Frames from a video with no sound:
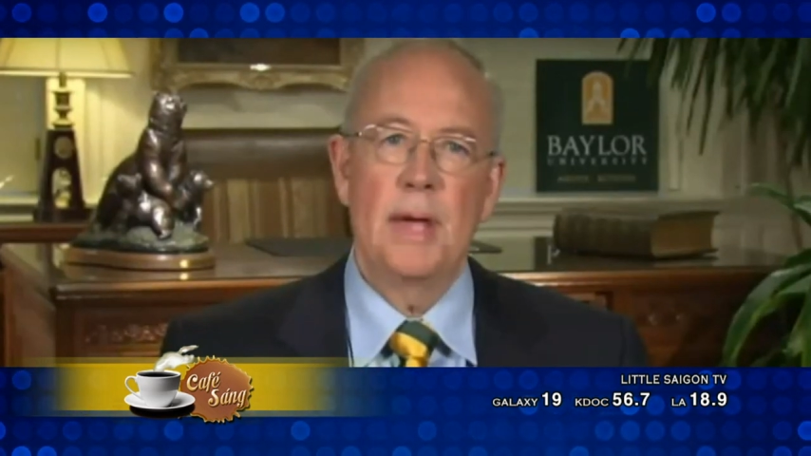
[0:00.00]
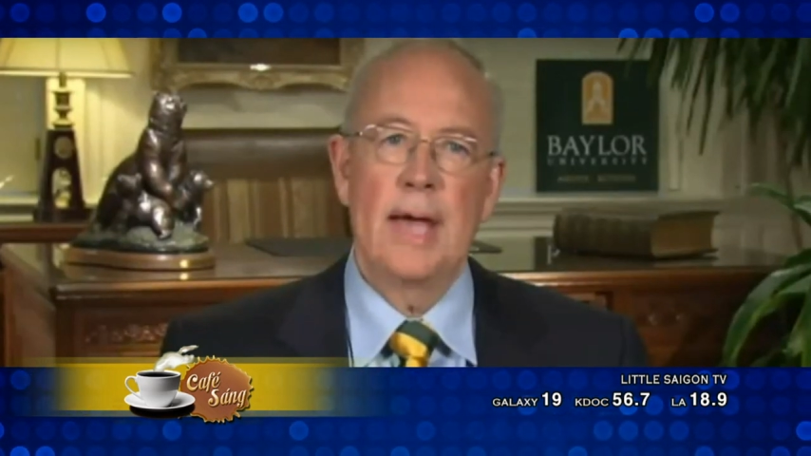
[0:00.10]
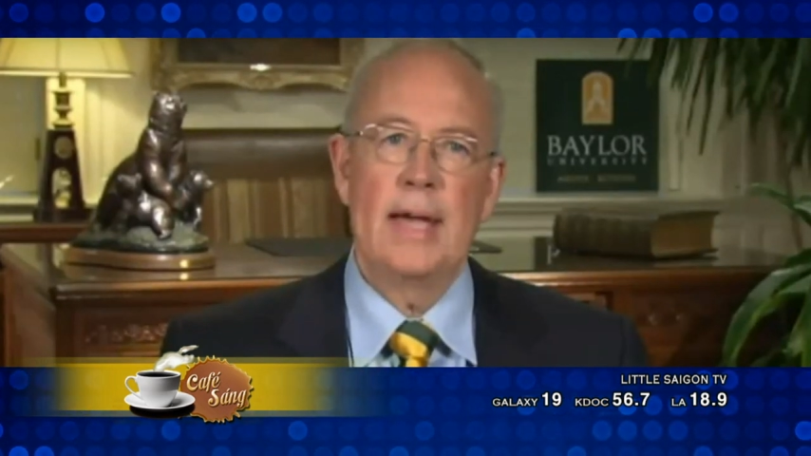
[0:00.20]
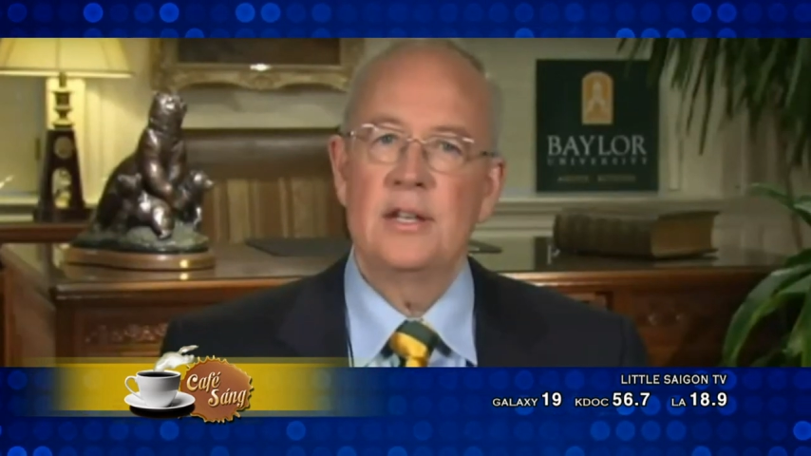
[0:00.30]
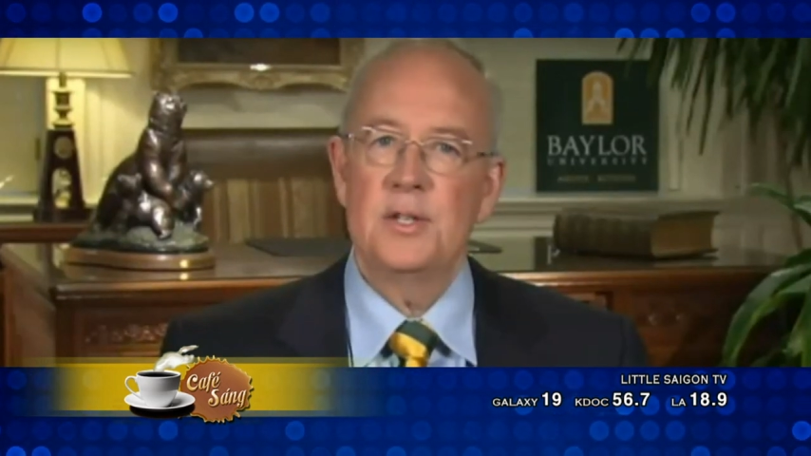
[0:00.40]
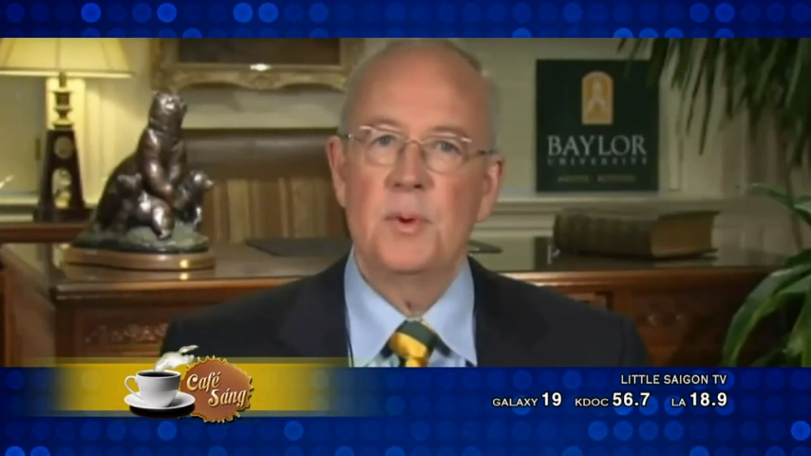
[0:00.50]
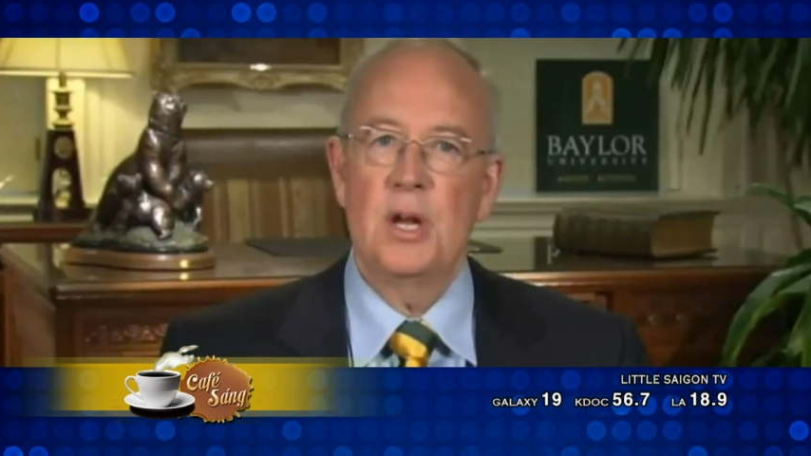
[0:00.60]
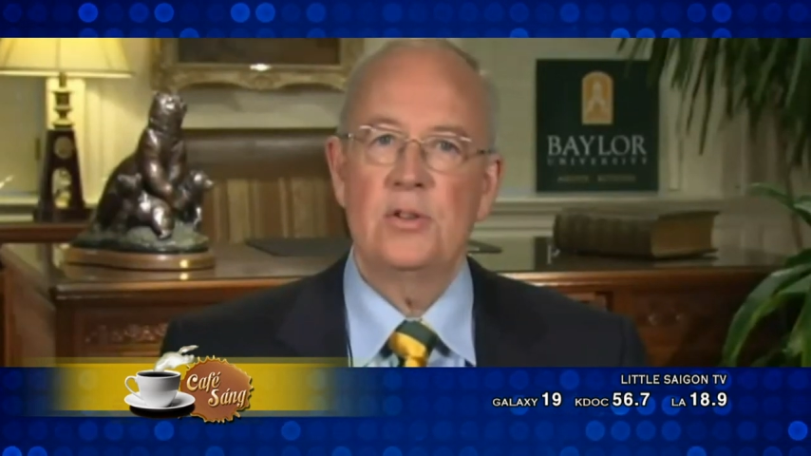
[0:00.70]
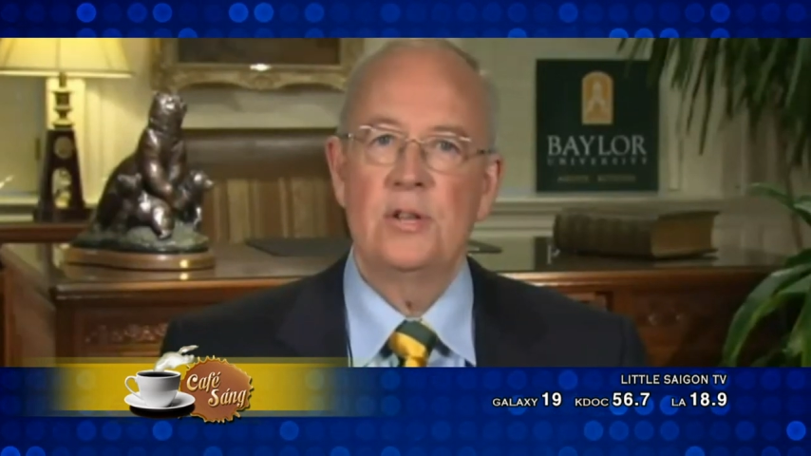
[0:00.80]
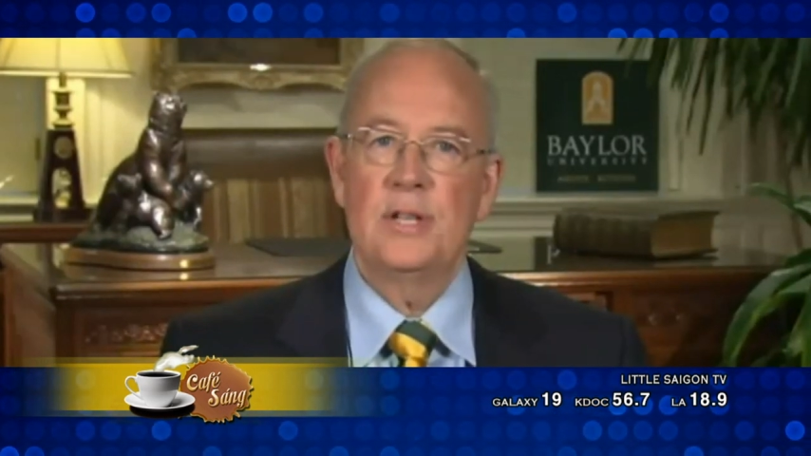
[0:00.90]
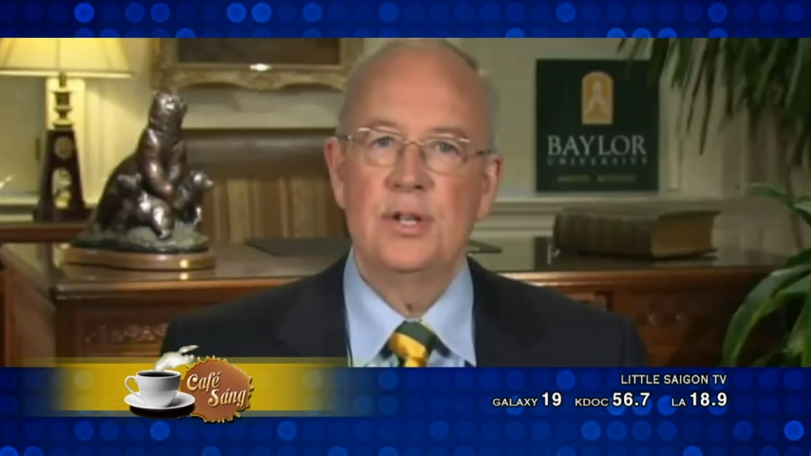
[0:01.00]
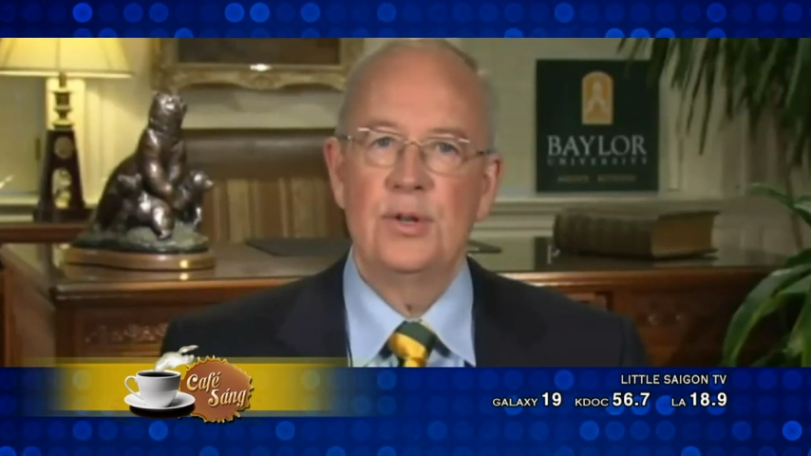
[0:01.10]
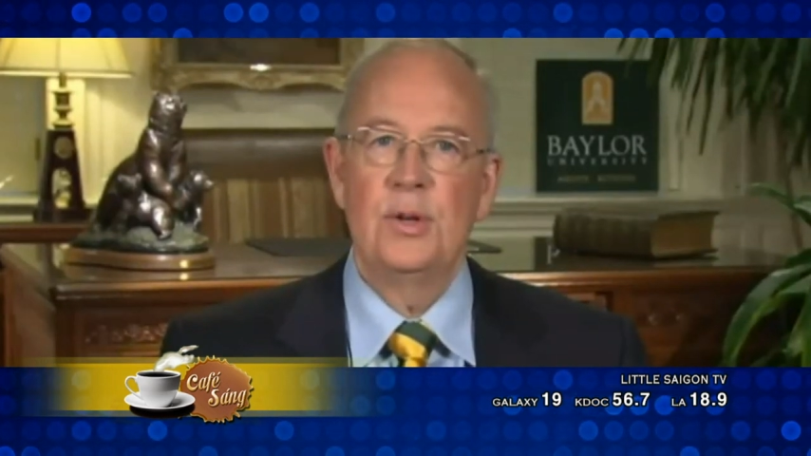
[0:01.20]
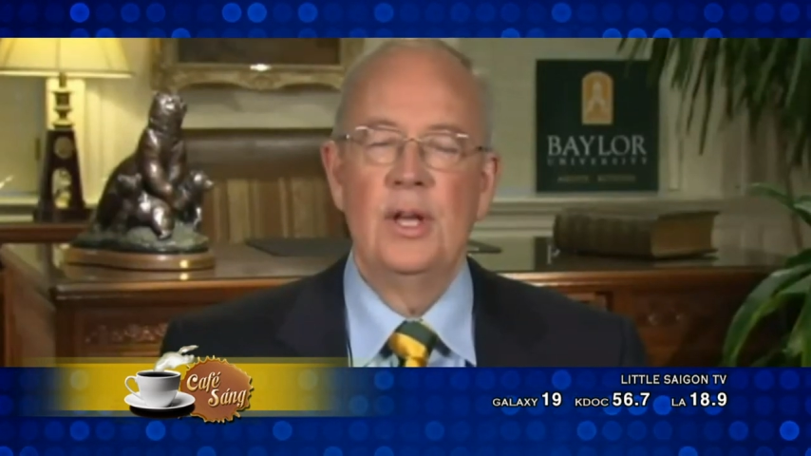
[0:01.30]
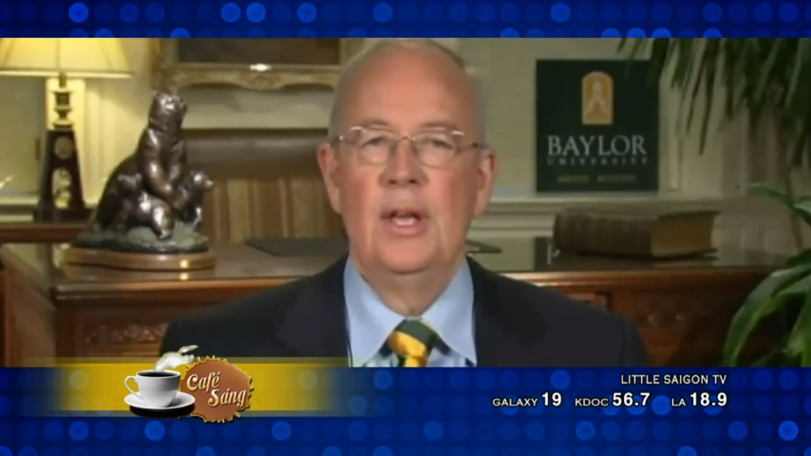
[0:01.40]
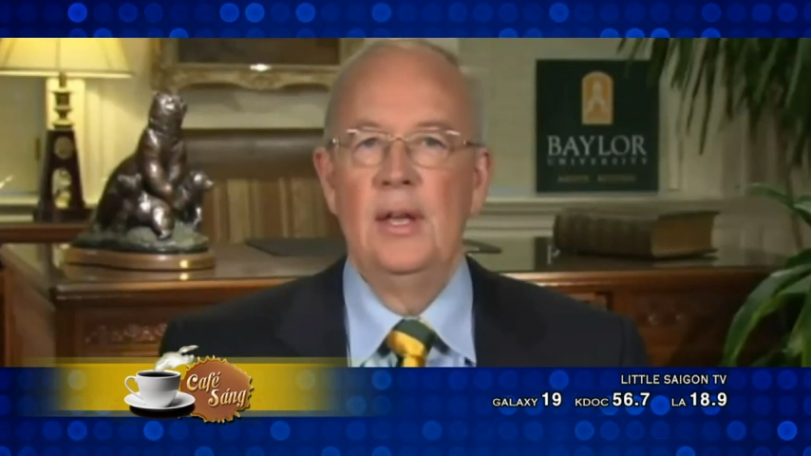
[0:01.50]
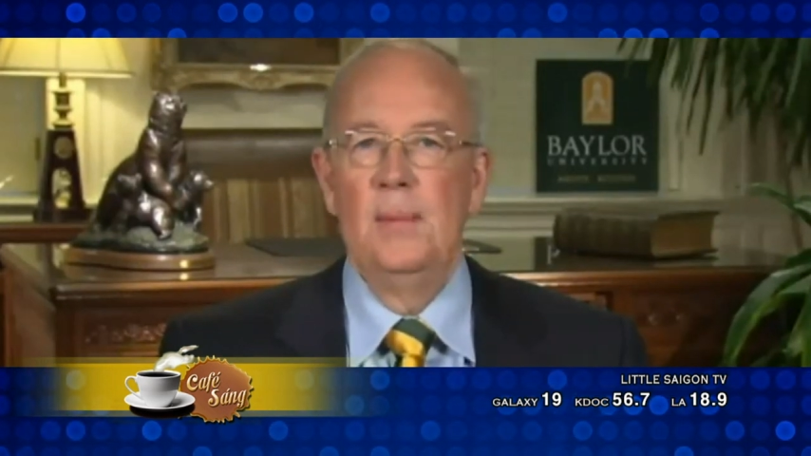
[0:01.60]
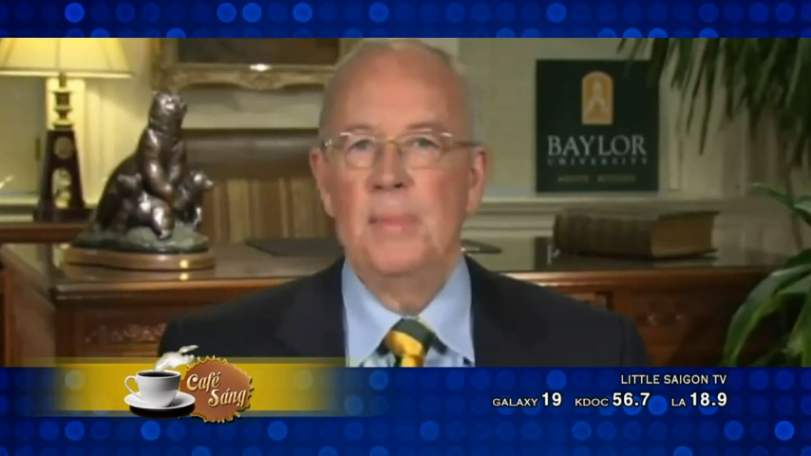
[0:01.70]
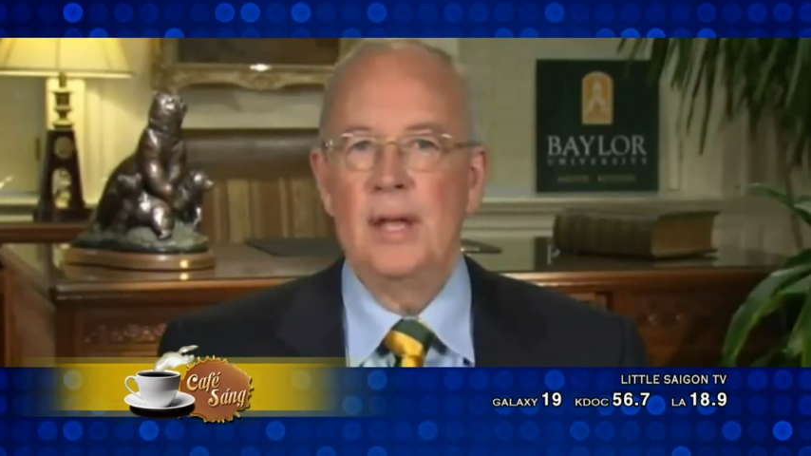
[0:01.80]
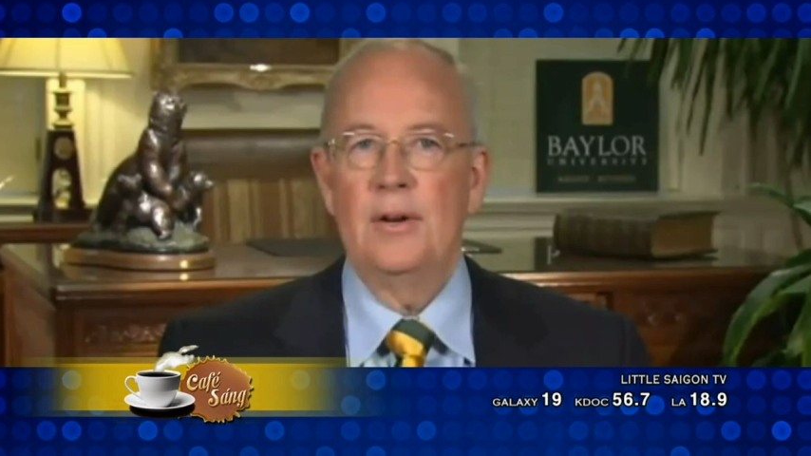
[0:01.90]
Nhưng bà Monica Lewinsky
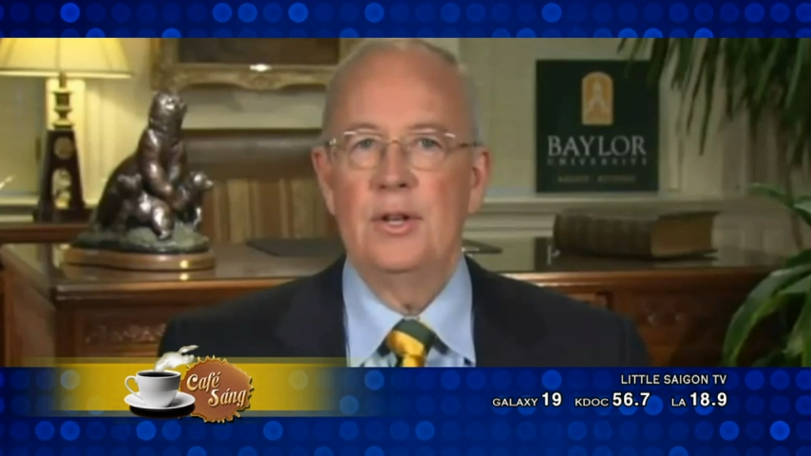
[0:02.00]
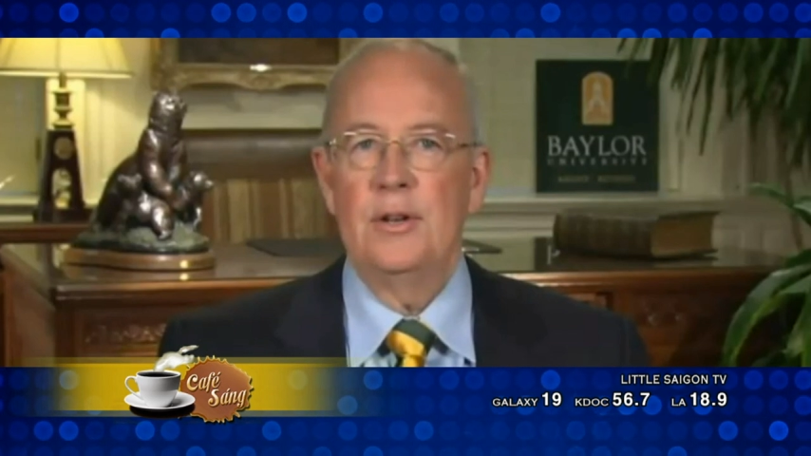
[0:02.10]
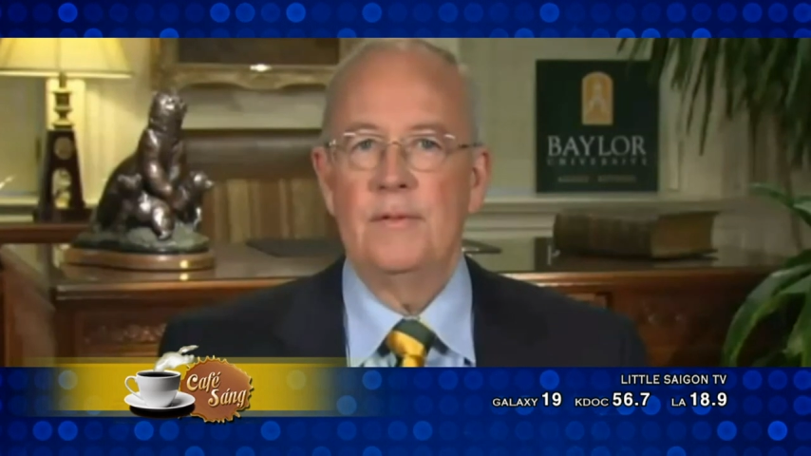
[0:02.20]
bà đã nói